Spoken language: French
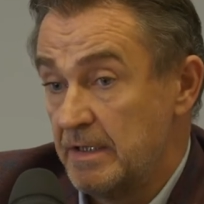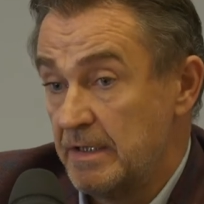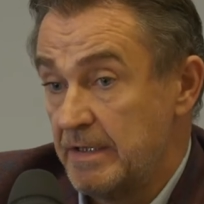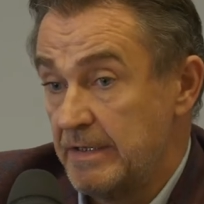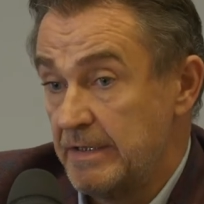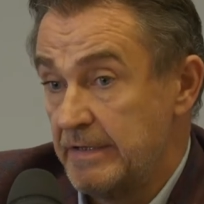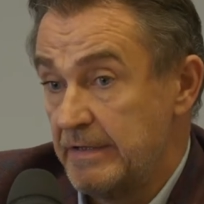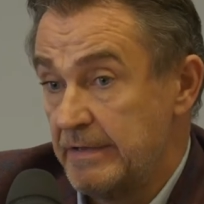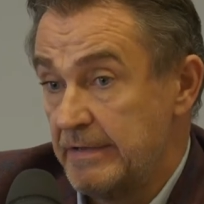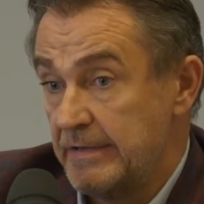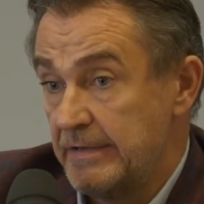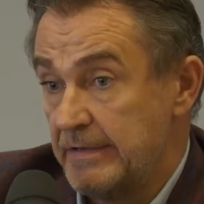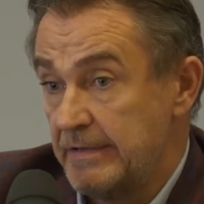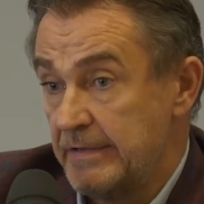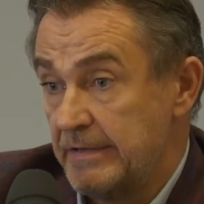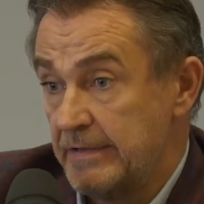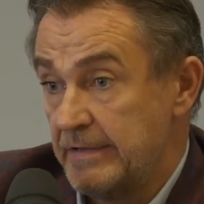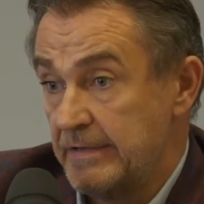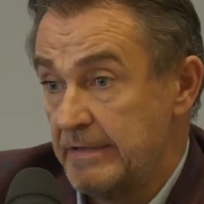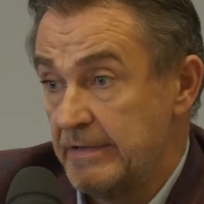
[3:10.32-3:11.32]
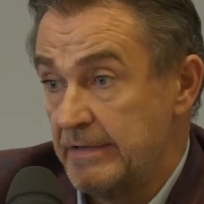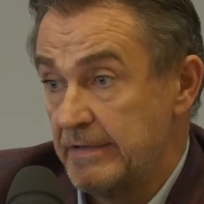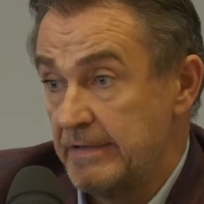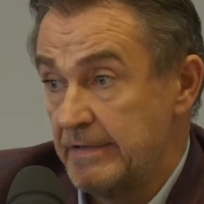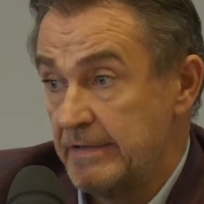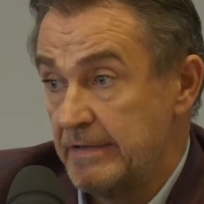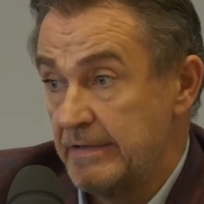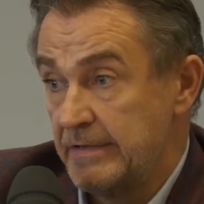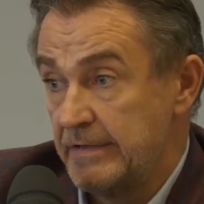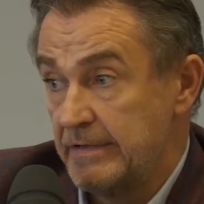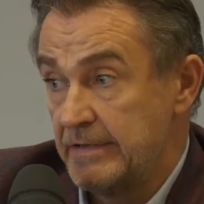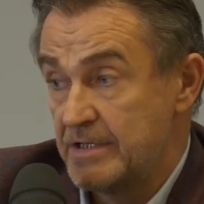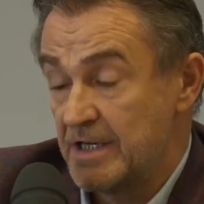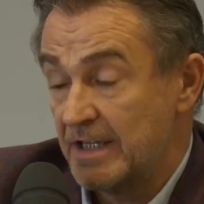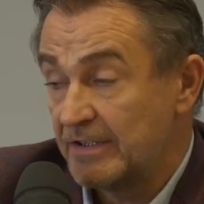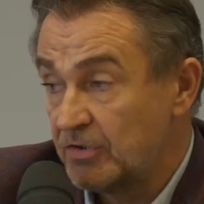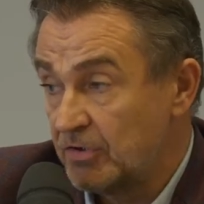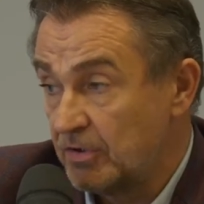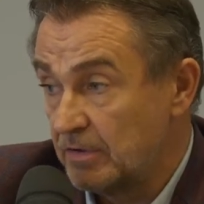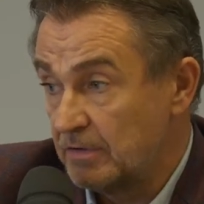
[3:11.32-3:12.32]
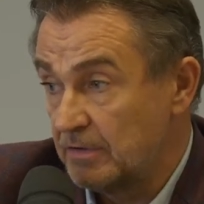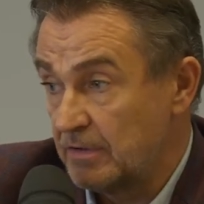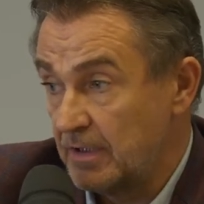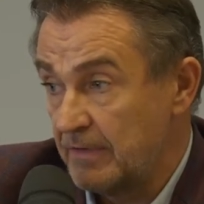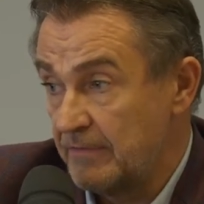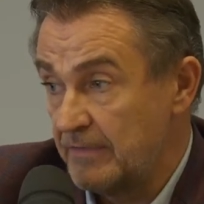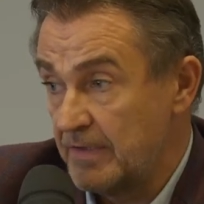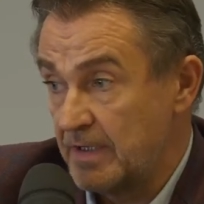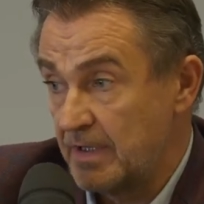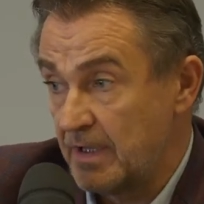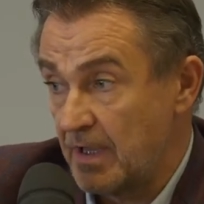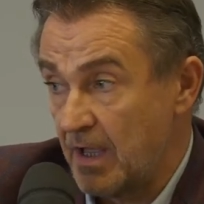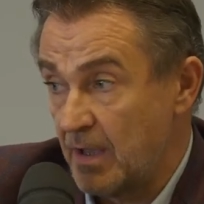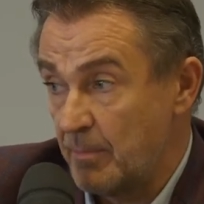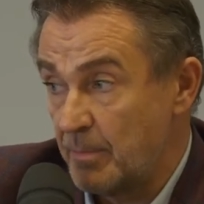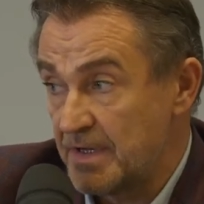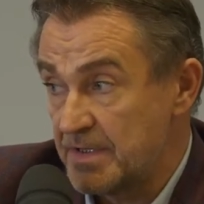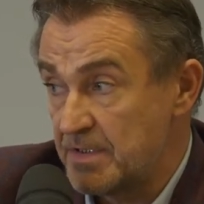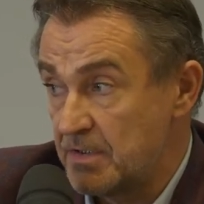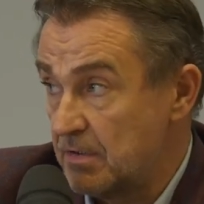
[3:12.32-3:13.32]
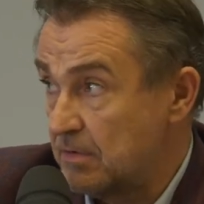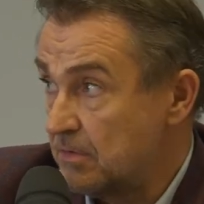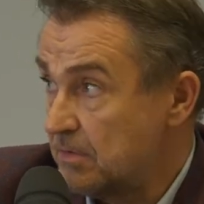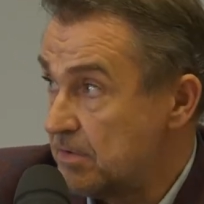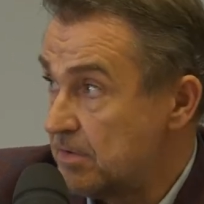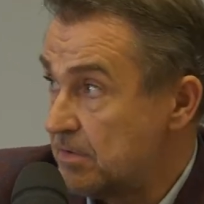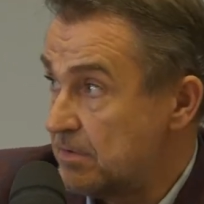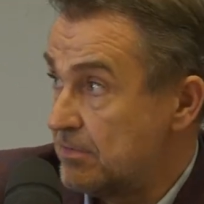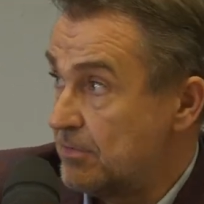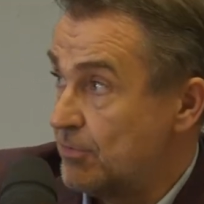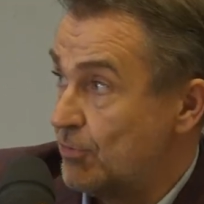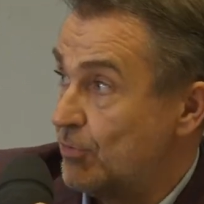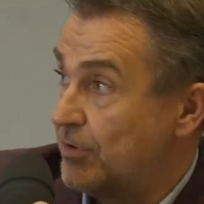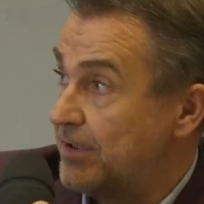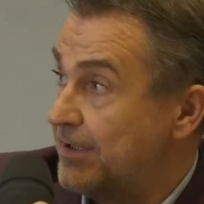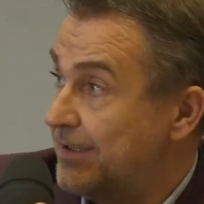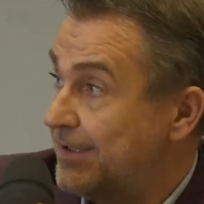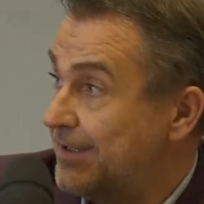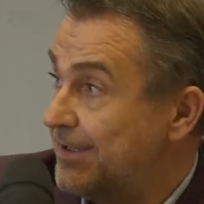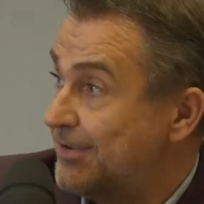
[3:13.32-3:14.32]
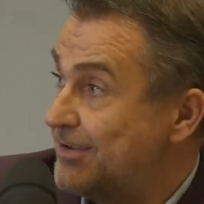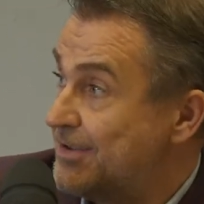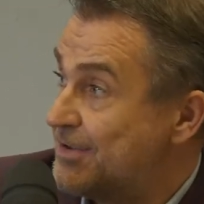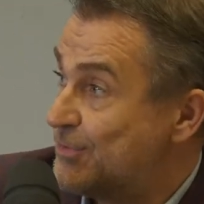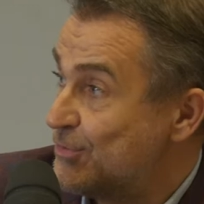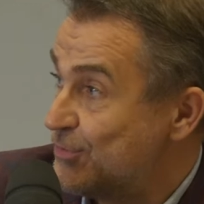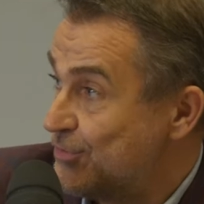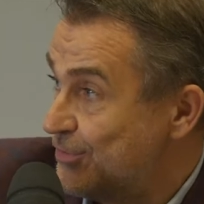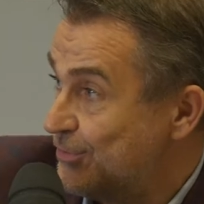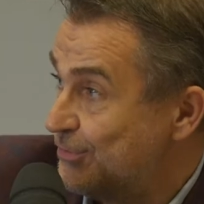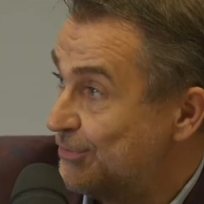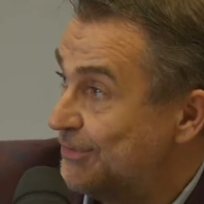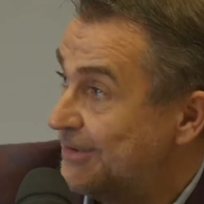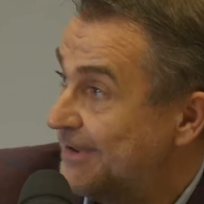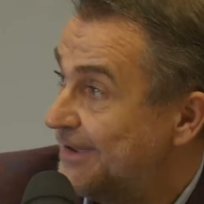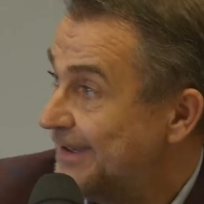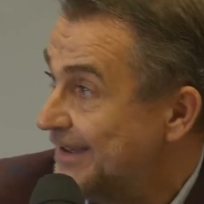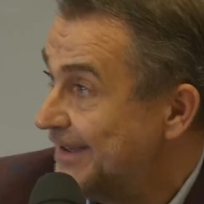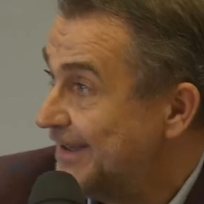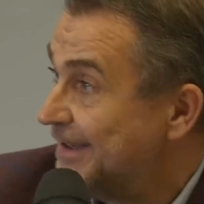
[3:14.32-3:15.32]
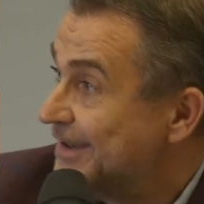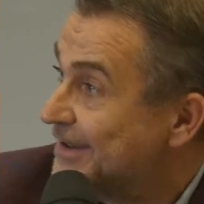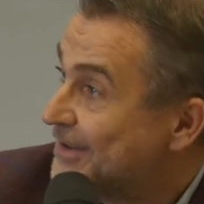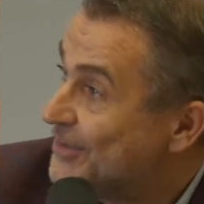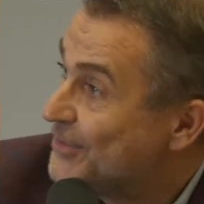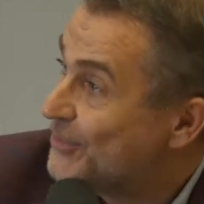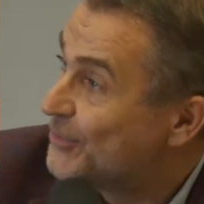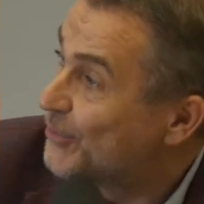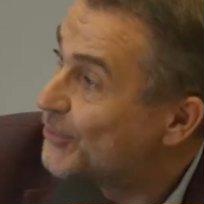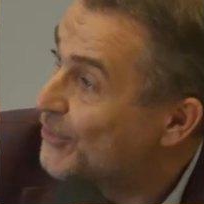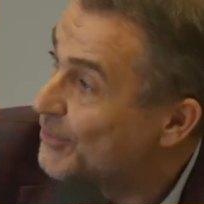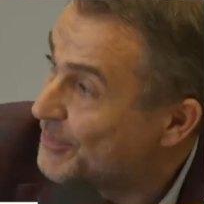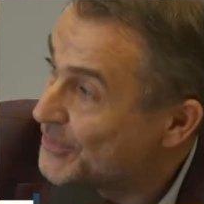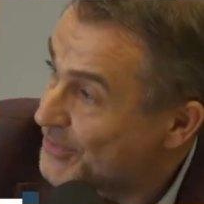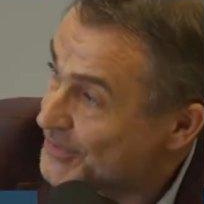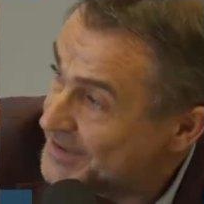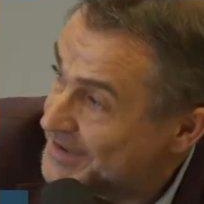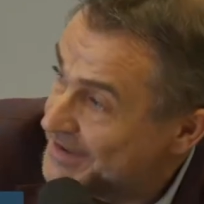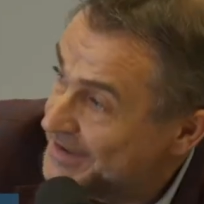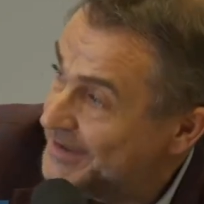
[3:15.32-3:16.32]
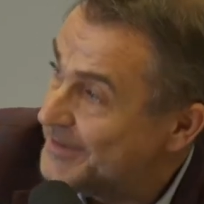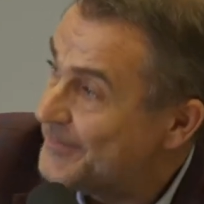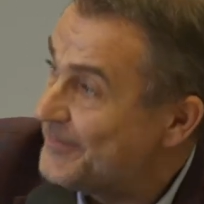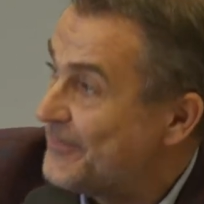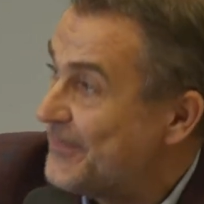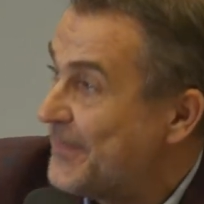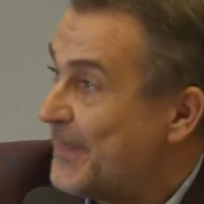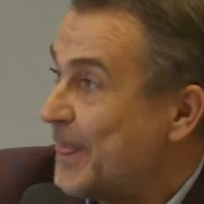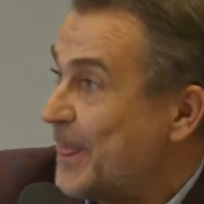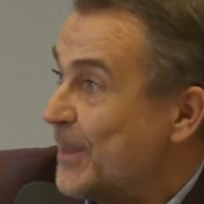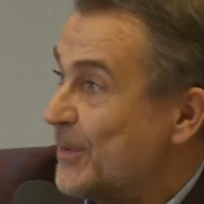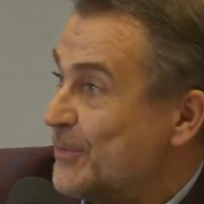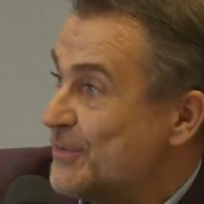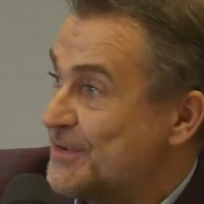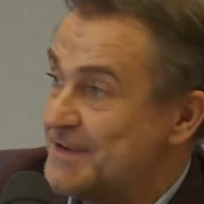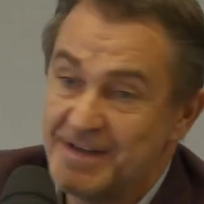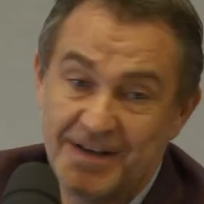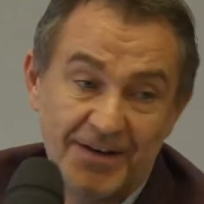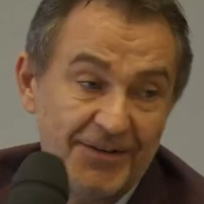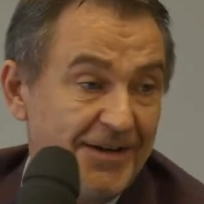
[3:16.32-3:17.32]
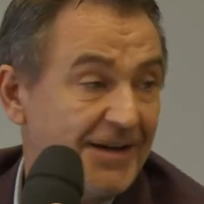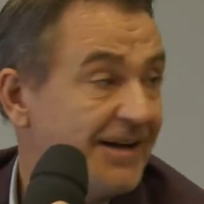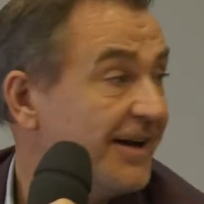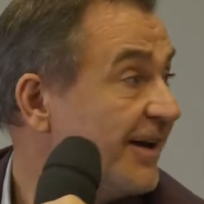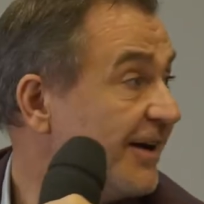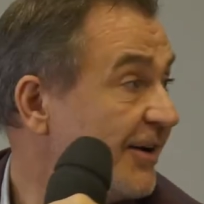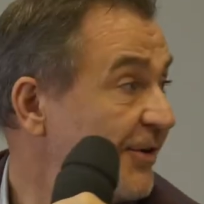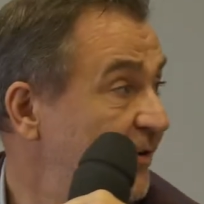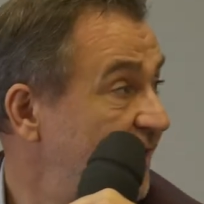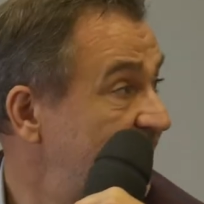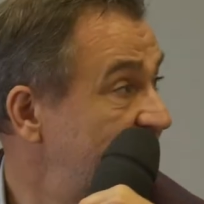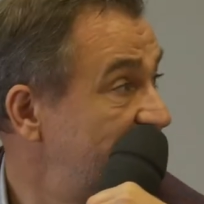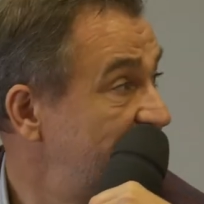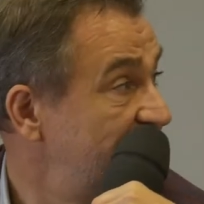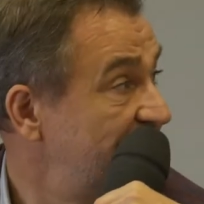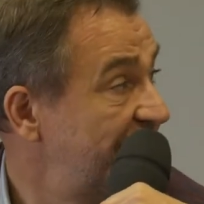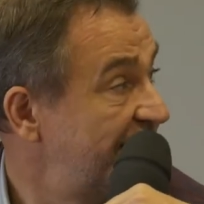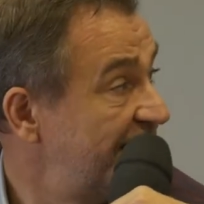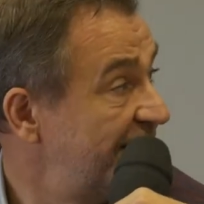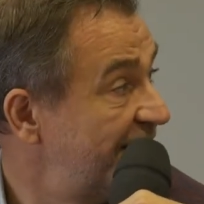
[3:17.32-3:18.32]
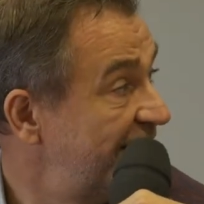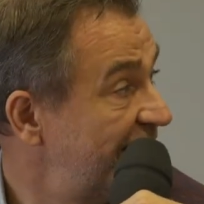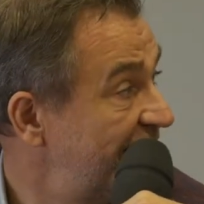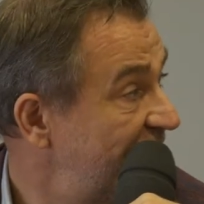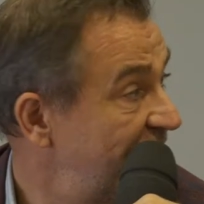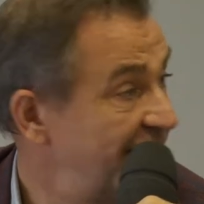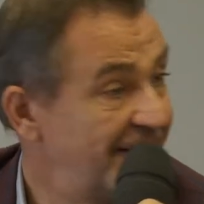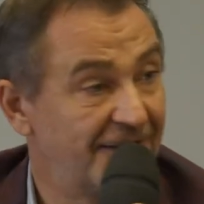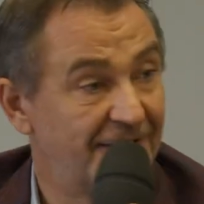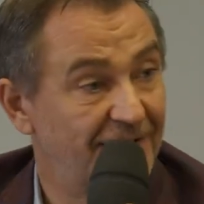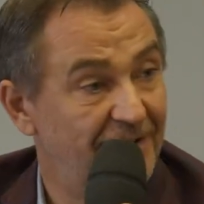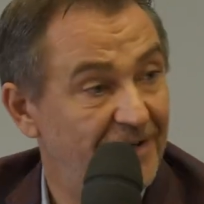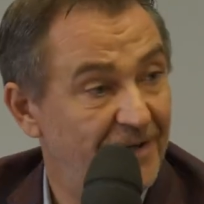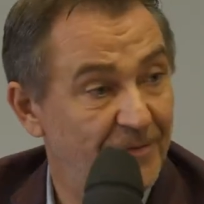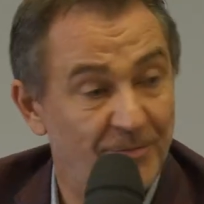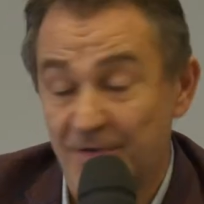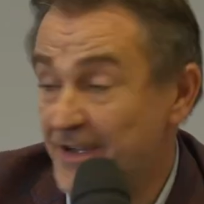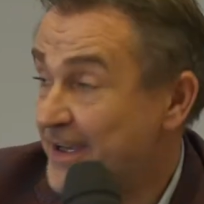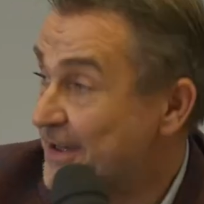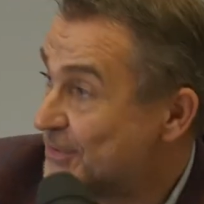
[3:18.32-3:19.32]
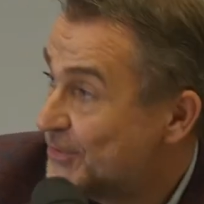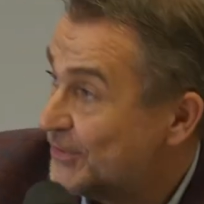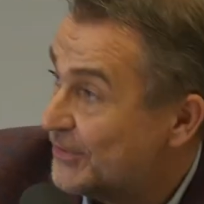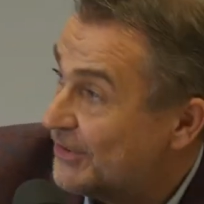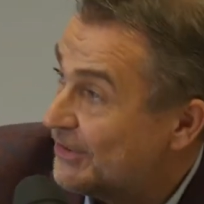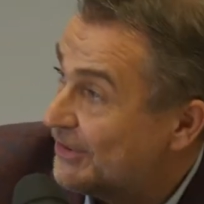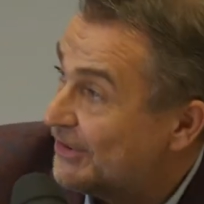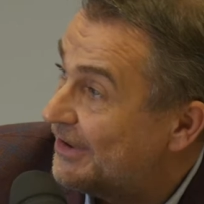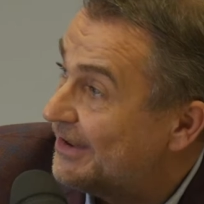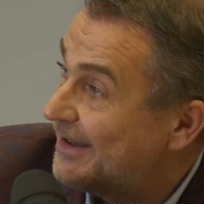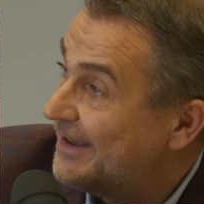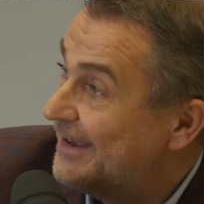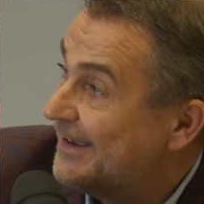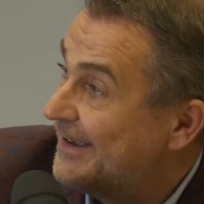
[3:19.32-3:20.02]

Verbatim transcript: et j'attends avec impatience que les, les discussions qui ont commencé aussi avec la collectivité et, puis Gazo Nord,